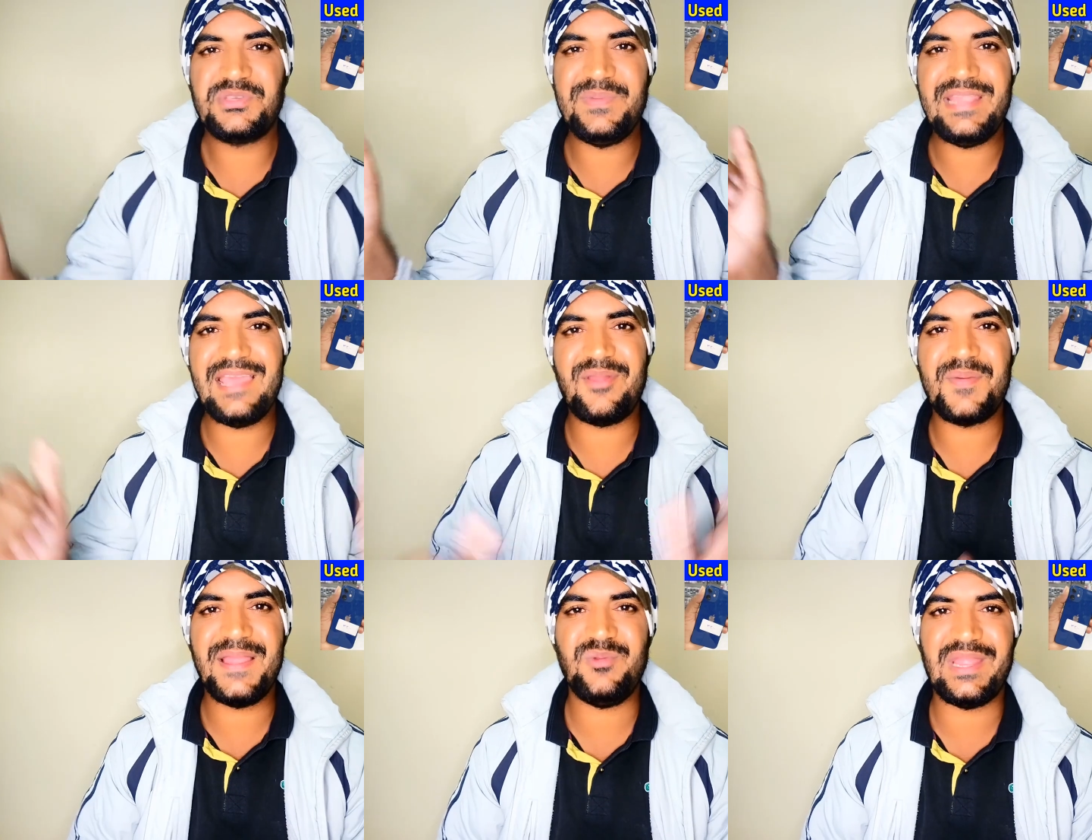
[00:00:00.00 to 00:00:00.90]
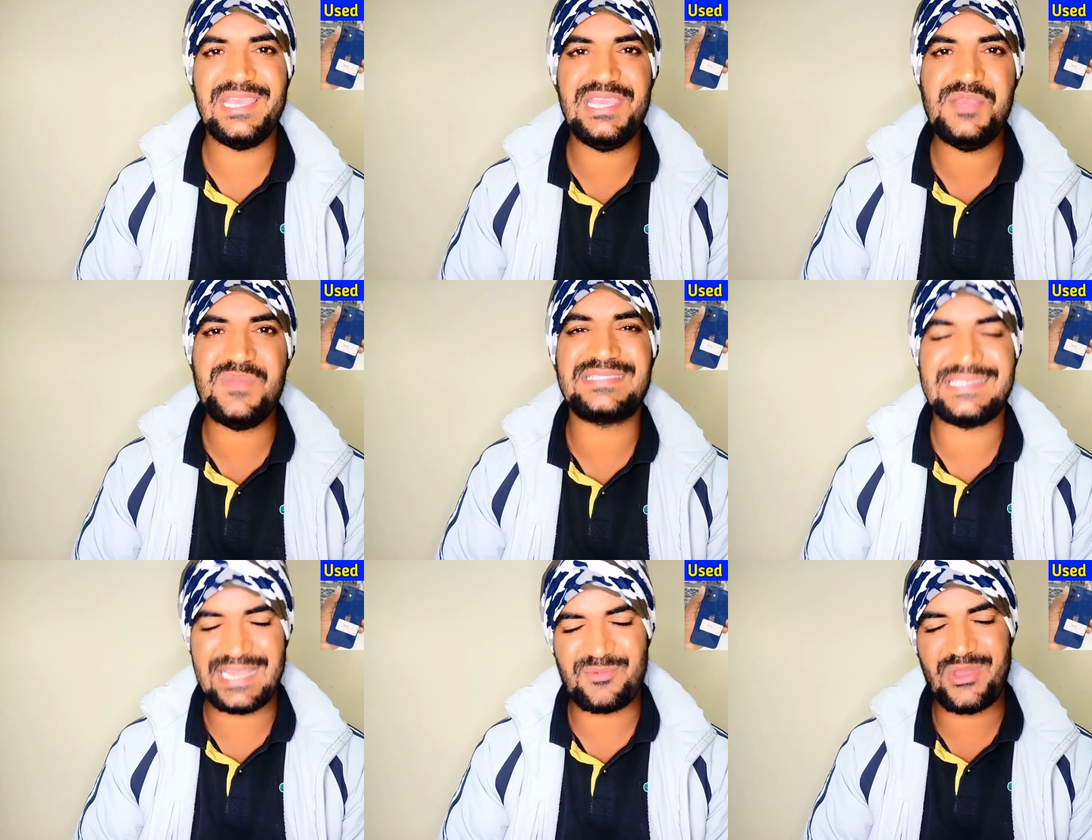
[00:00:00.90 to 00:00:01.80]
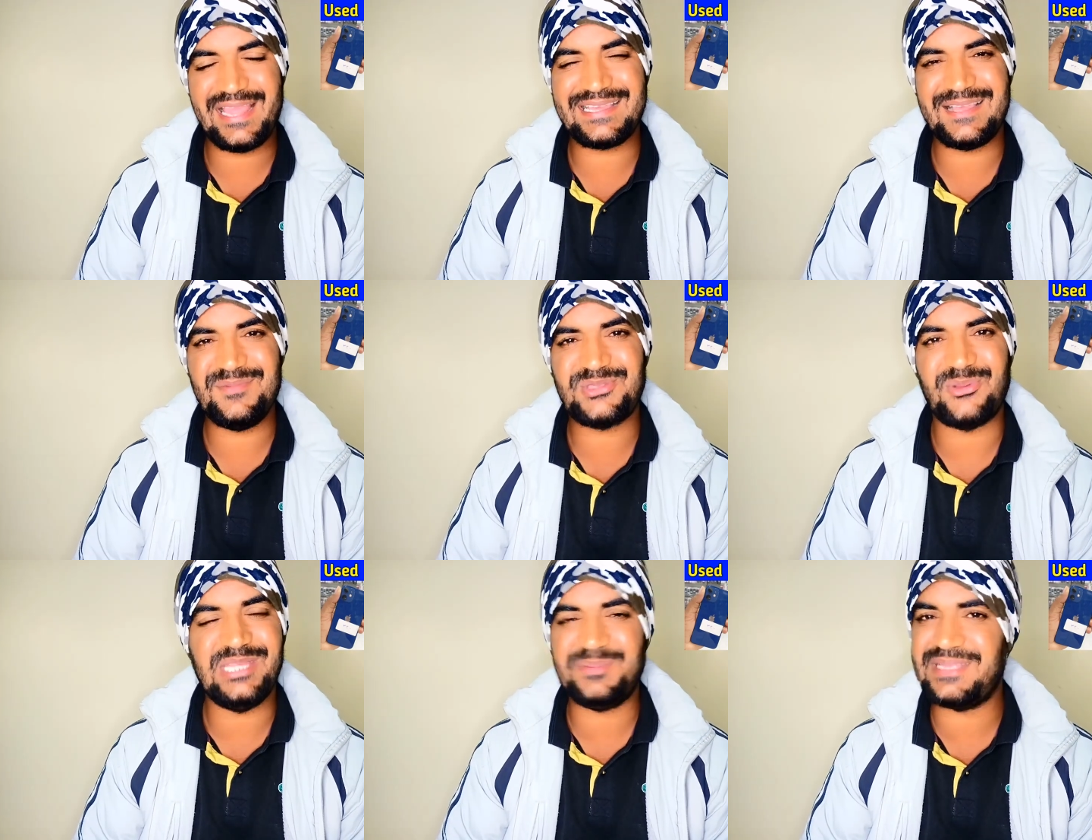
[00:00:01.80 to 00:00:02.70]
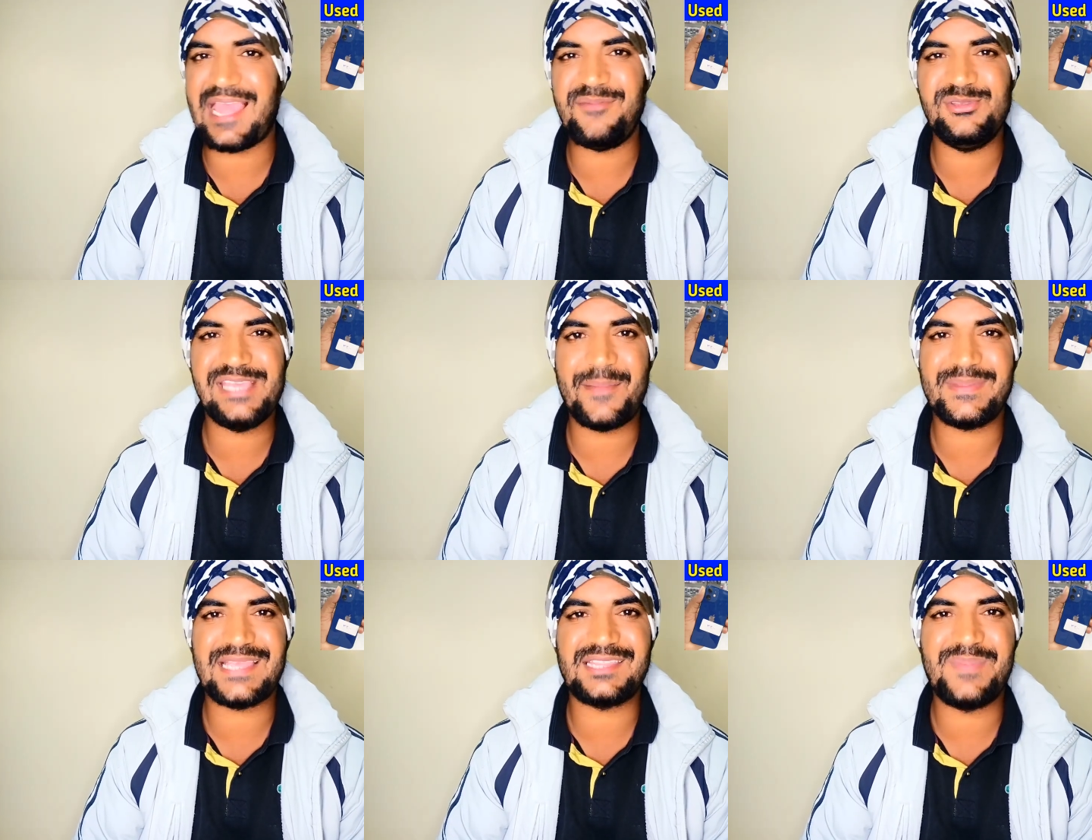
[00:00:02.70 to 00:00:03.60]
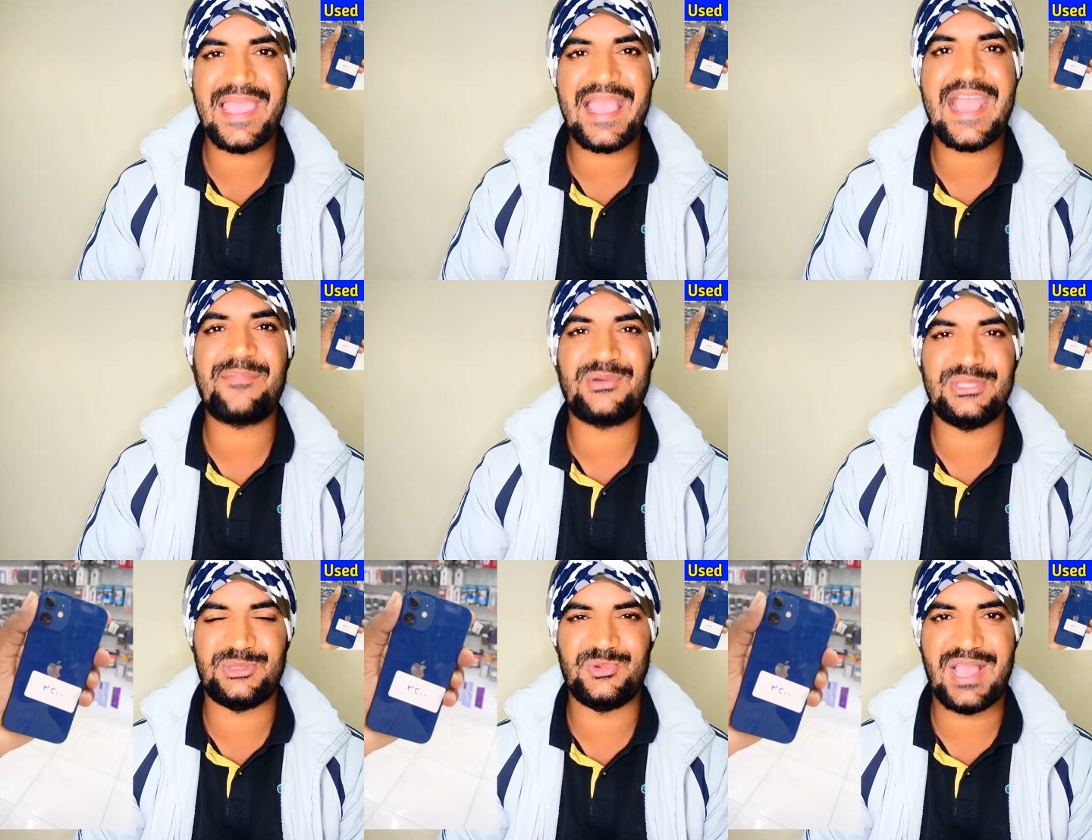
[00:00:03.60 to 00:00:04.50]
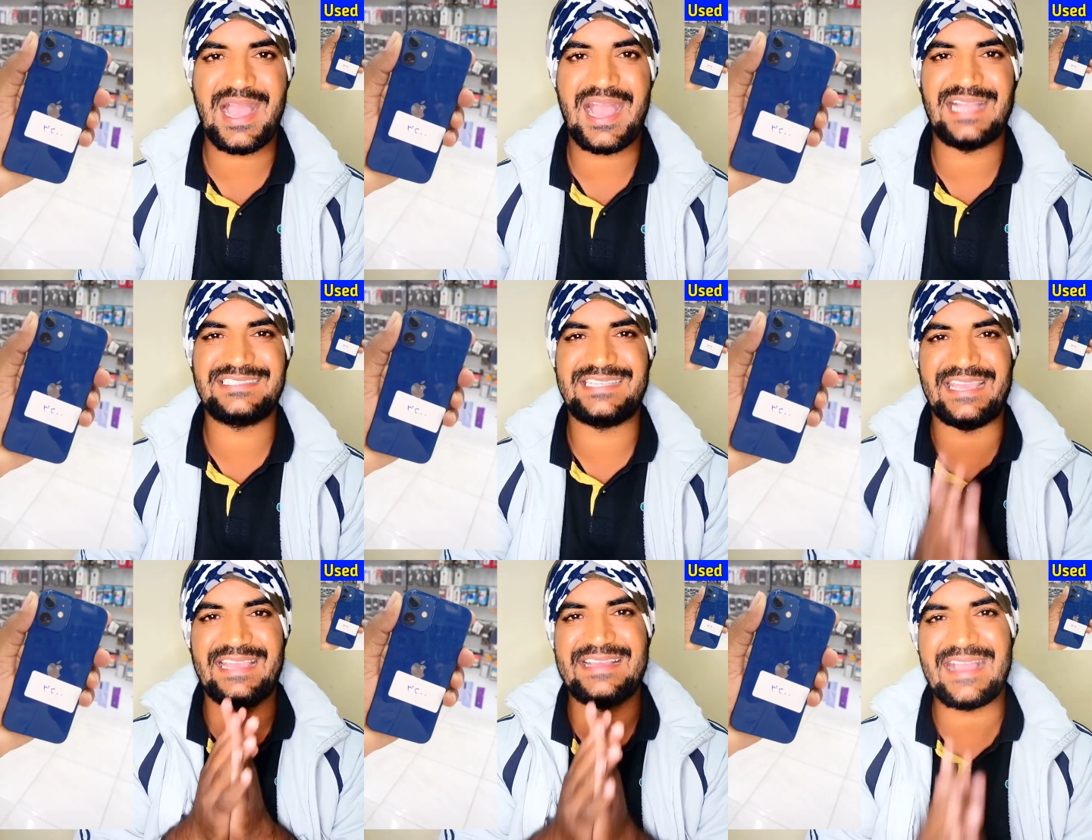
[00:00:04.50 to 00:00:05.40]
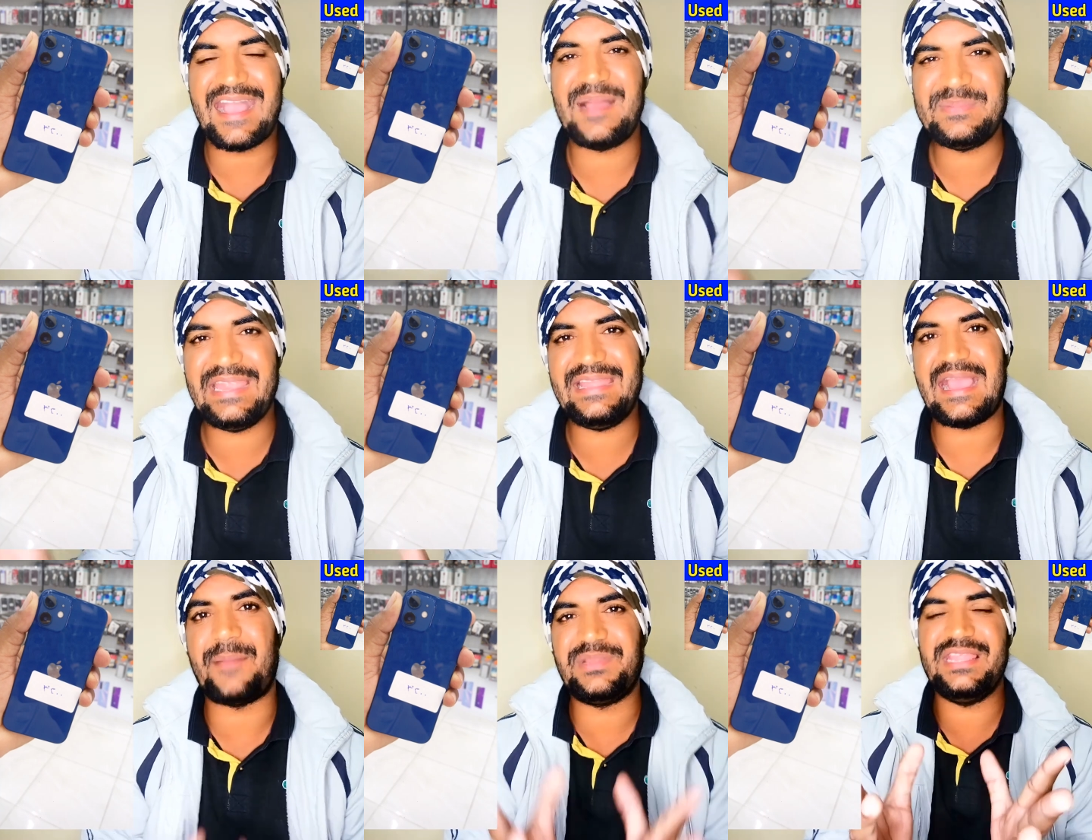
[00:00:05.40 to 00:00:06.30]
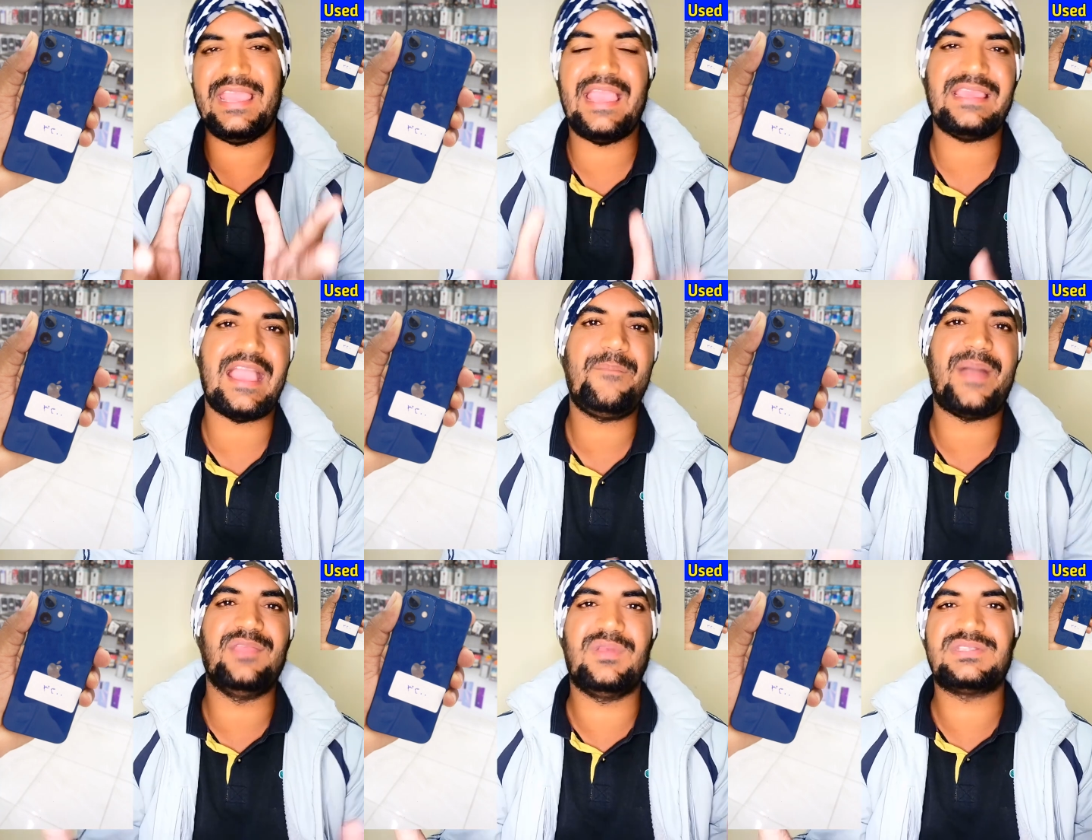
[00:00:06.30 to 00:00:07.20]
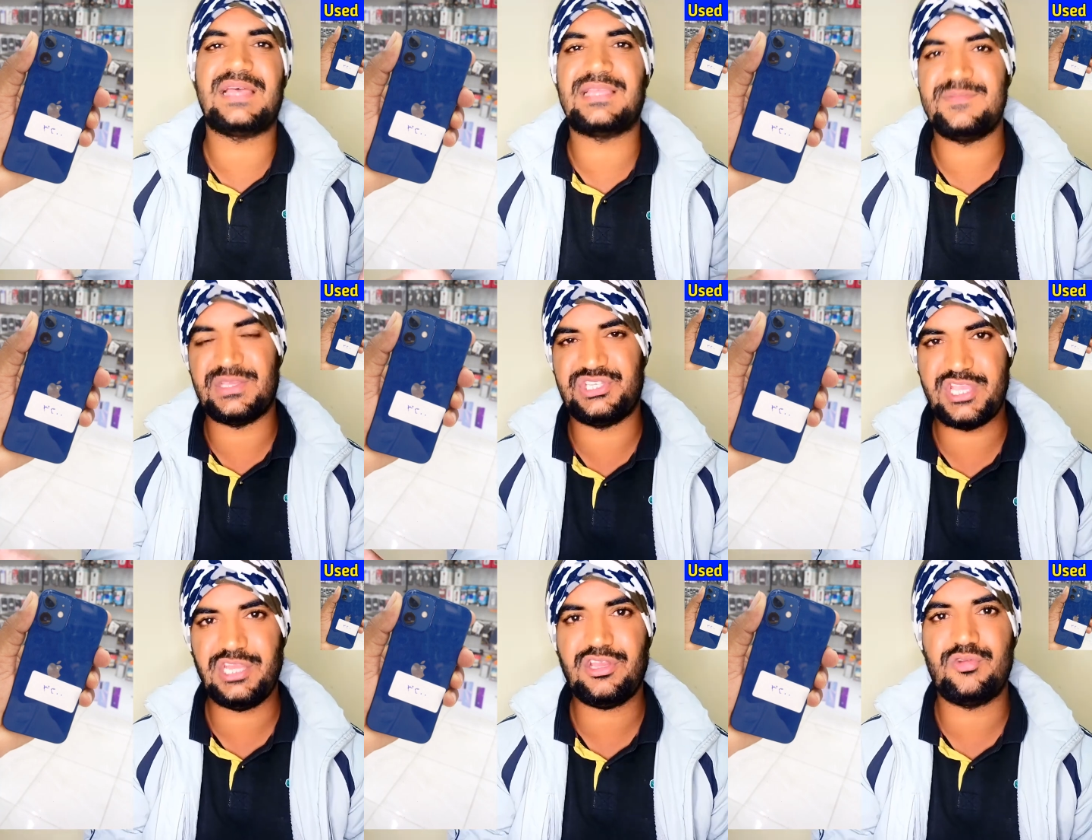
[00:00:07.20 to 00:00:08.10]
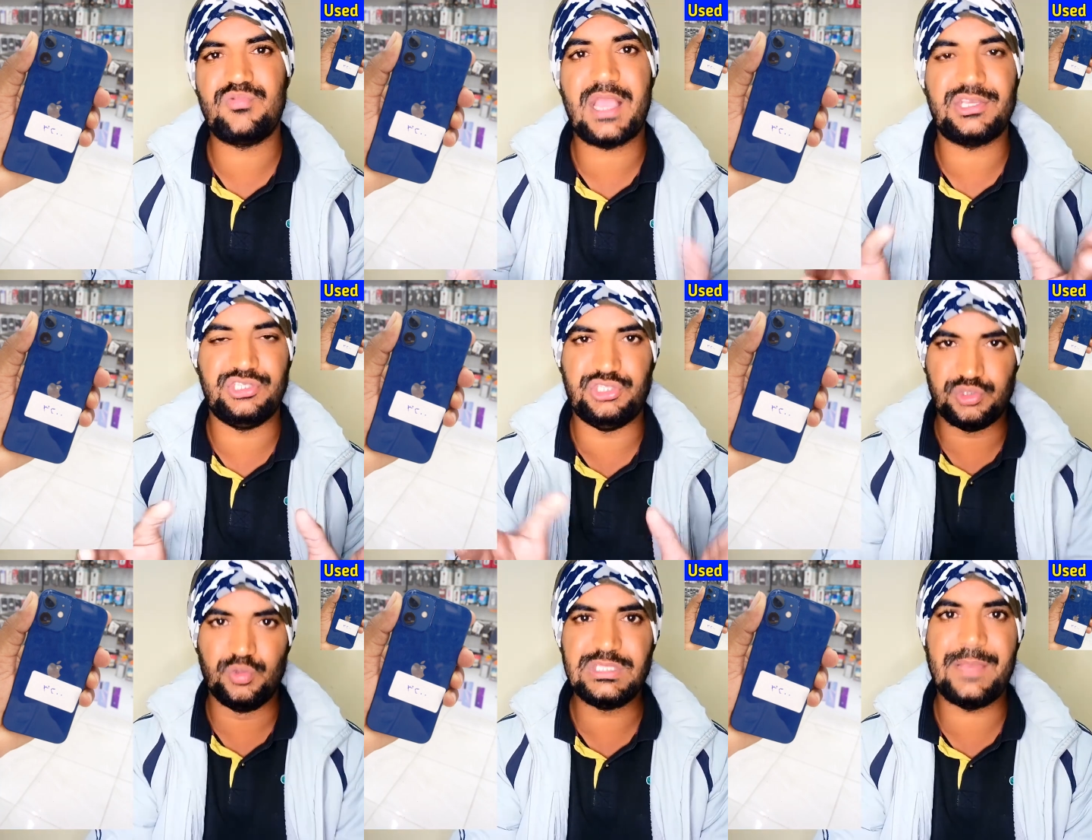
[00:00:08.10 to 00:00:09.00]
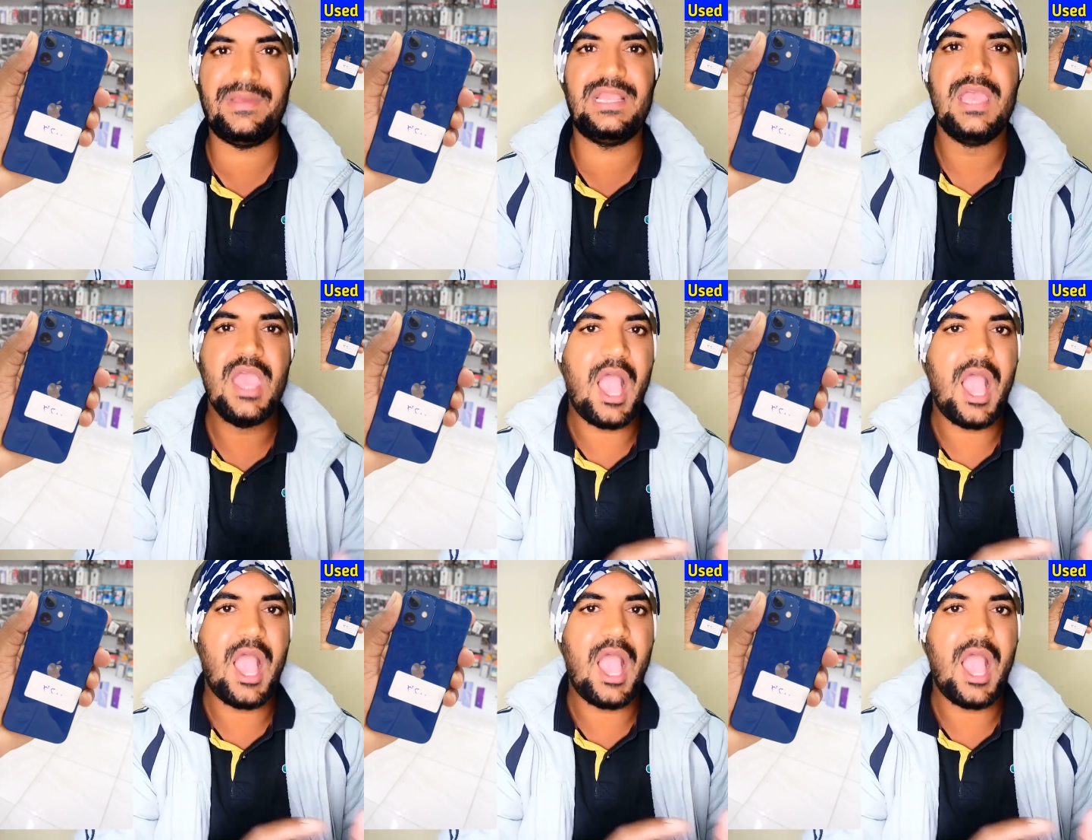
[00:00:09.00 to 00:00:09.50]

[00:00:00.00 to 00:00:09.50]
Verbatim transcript: बिस्मिल्लाम अस्सलाम वालेकुम सऊदी अरब से लाइव हूँ आपके साथ मैं आपको दे दूंगा आज की एक अपडेट अपडेट यह है कि आप भाइयों के साथ आज मैं शेयर करूंगा कि यूजेबल